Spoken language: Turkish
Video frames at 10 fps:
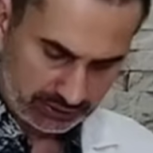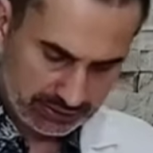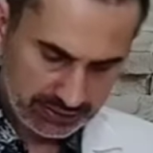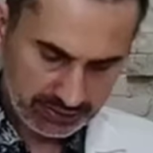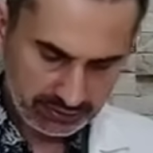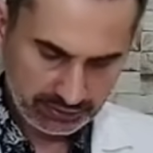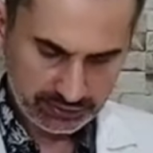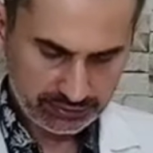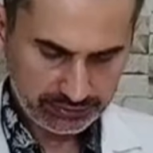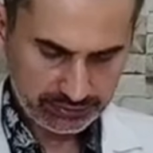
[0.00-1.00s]
Geriye
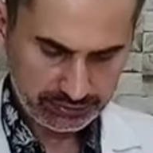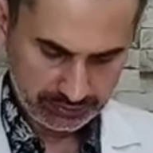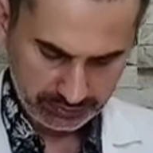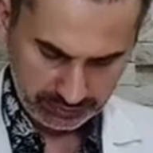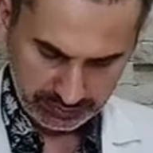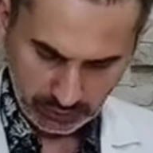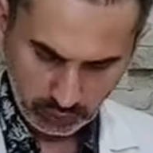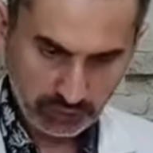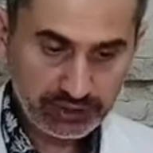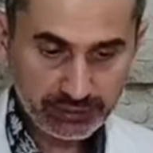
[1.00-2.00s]
kalan ne
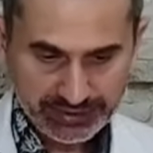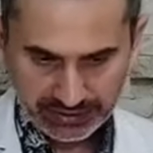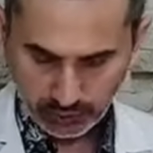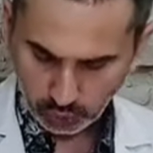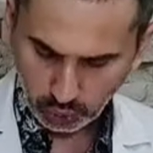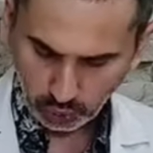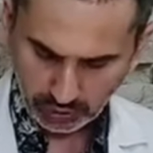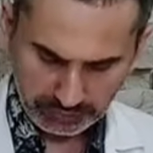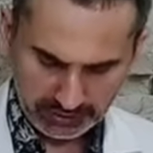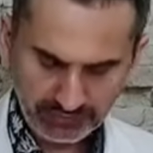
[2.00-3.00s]
olabilir? Mesela gül
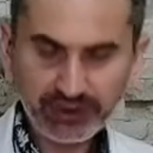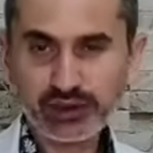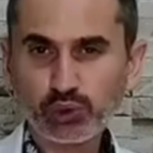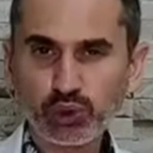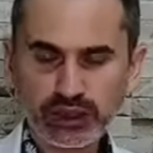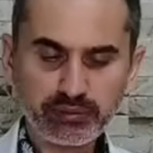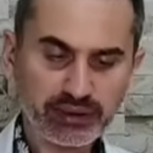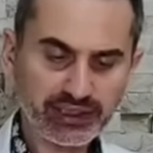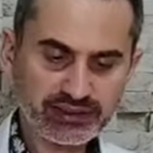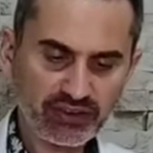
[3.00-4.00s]
olabilir. Fakat gül tabi
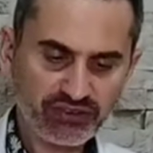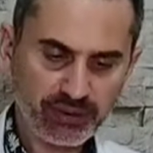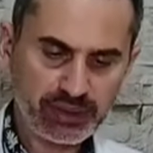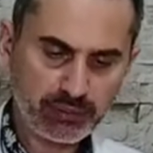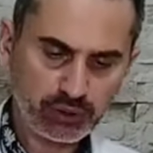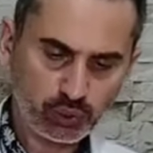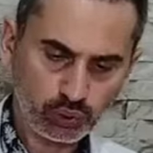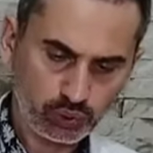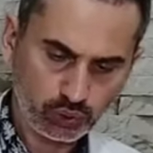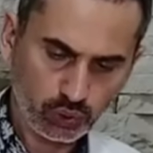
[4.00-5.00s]
biraz daha feminen bir
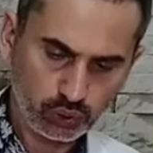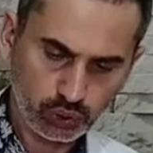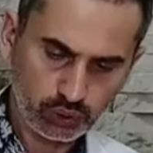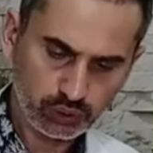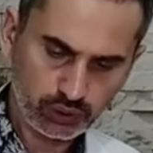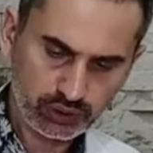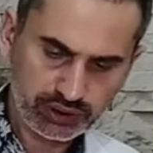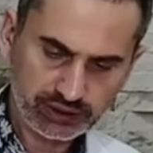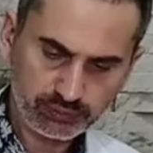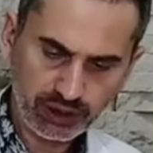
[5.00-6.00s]
koku. Ee,
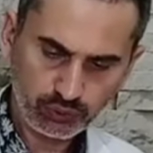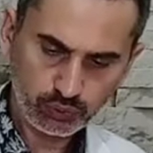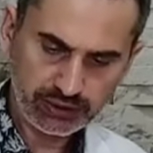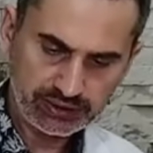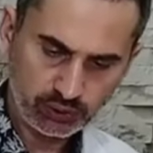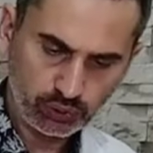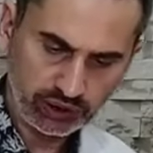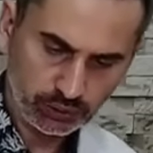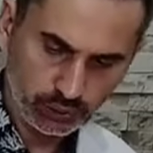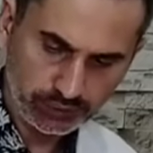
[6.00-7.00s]
kadın parfümlerinde
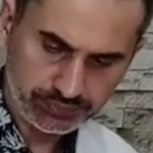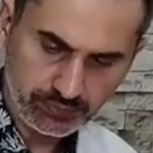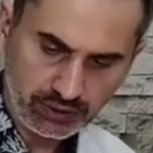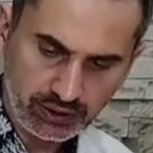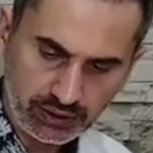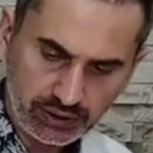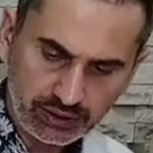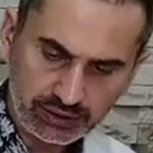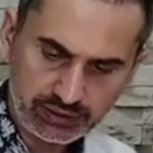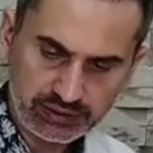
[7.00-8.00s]
kullanılıyor.
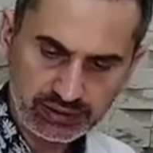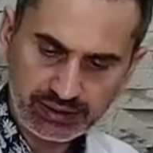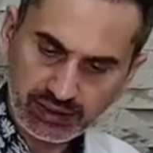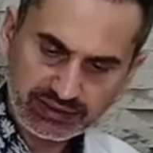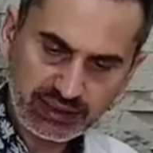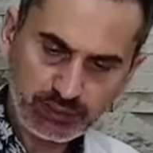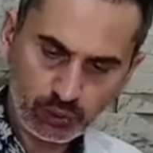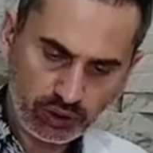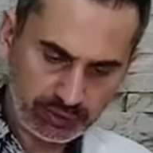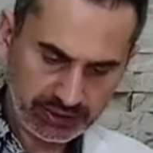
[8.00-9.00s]
Ee, yine Yasemin
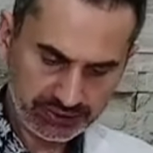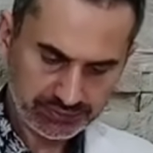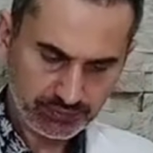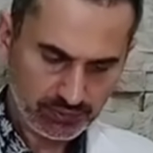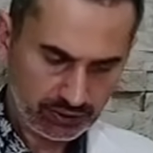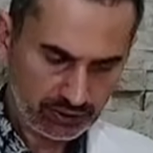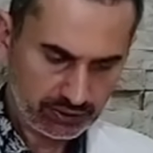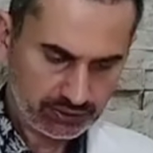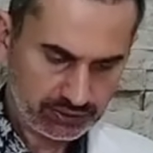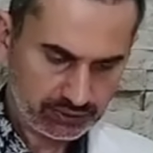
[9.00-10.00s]
olabilir.
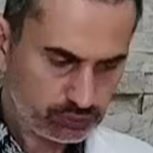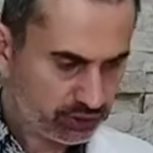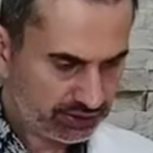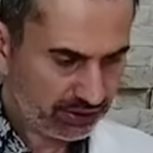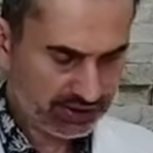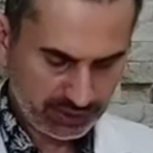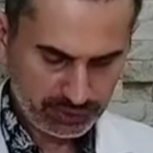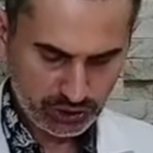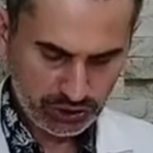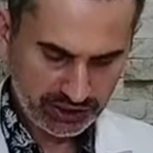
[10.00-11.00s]
Ee, burada
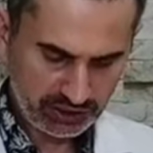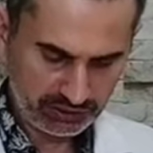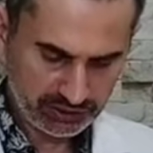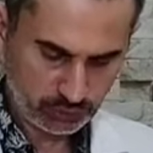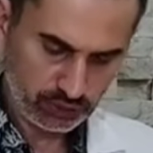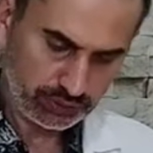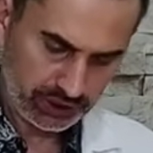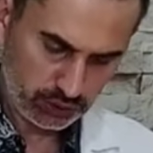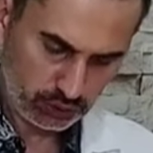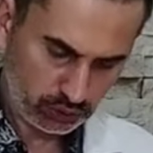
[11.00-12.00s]
Yasemin çiçeği de var. Onu da
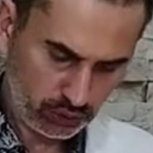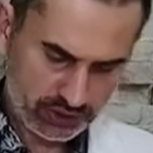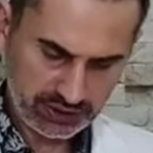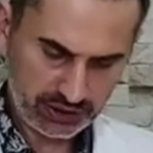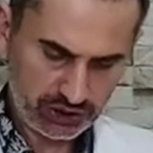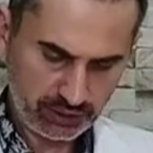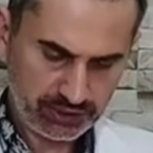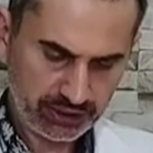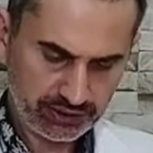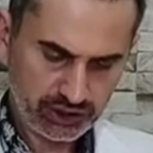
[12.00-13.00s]
biraz sonra göstereceğim.
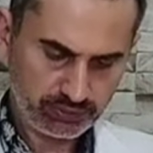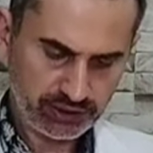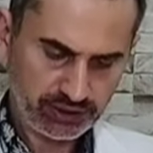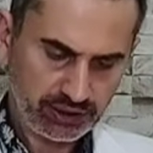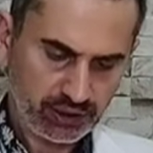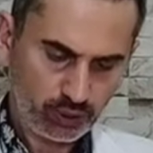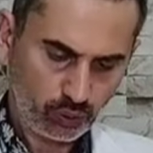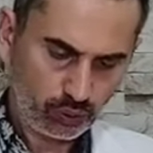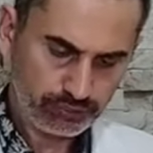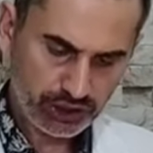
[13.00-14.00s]
Yaklaşık bir
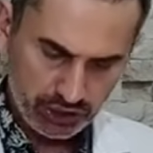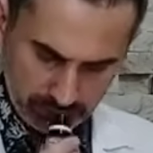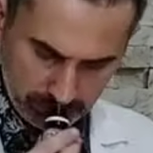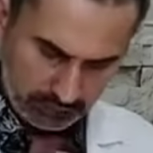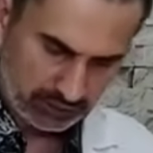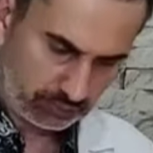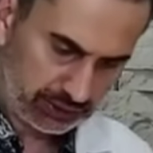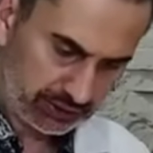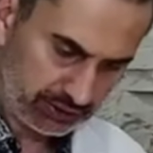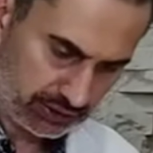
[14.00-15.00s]
15
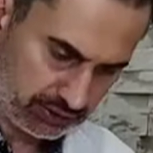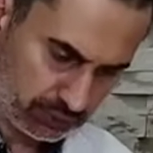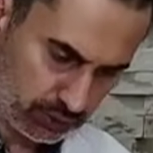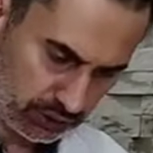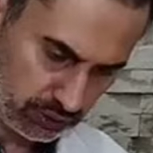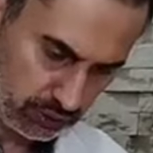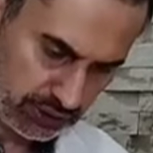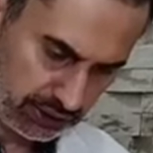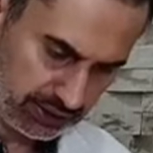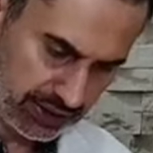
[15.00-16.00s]
damla da evet bu da
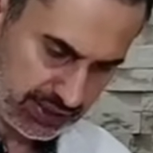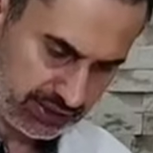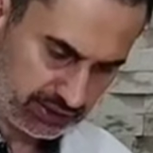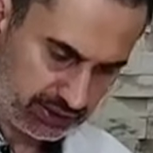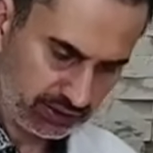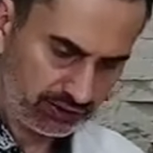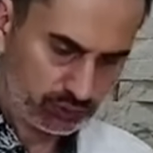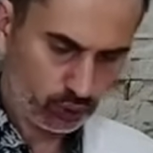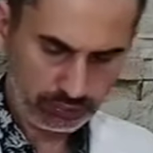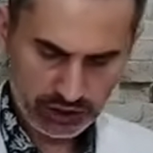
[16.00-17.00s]
güzel keskin.
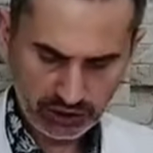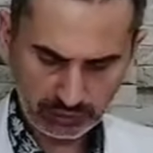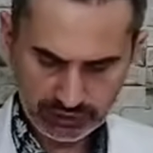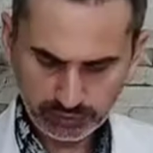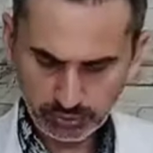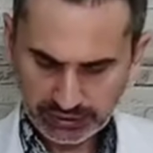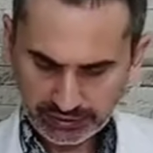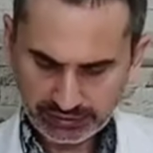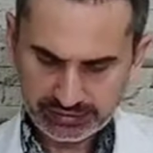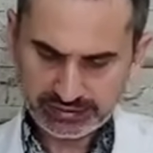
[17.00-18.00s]
Evet 15 damla da bundan
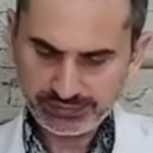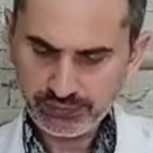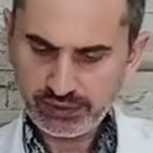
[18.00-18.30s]
aldık.